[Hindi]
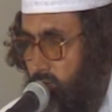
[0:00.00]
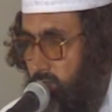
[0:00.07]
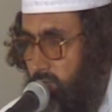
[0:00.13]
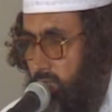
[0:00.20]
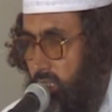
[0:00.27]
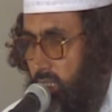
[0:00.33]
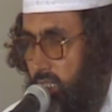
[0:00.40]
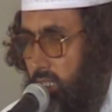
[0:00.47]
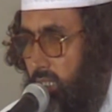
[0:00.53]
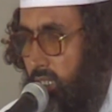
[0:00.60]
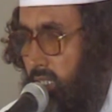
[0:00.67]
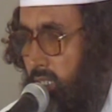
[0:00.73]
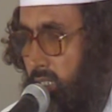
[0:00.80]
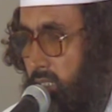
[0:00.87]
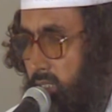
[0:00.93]
फिर लना
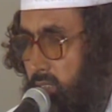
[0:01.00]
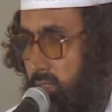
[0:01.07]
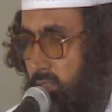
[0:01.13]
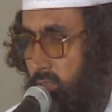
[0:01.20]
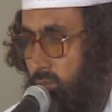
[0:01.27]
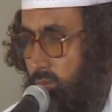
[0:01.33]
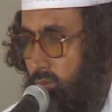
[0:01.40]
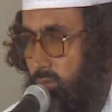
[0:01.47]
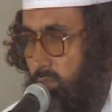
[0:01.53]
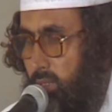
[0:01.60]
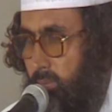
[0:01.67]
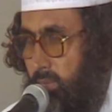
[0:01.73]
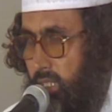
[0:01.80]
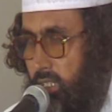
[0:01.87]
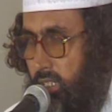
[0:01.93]
तू
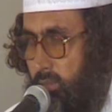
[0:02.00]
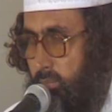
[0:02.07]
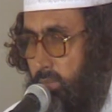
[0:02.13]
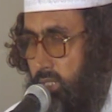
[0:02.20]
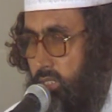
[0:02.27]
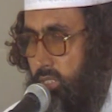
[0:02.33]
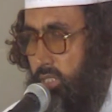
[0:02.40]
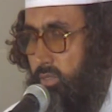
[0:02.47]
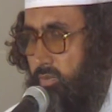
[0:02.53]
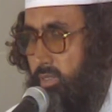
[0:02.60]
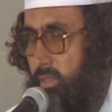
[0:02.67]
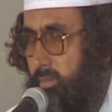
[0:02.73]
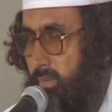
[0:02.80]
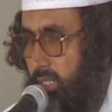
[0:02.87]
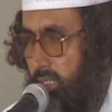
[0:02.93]
हमारी बख्शिश
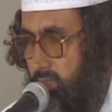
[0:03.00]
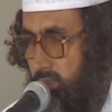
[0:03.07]
फरमा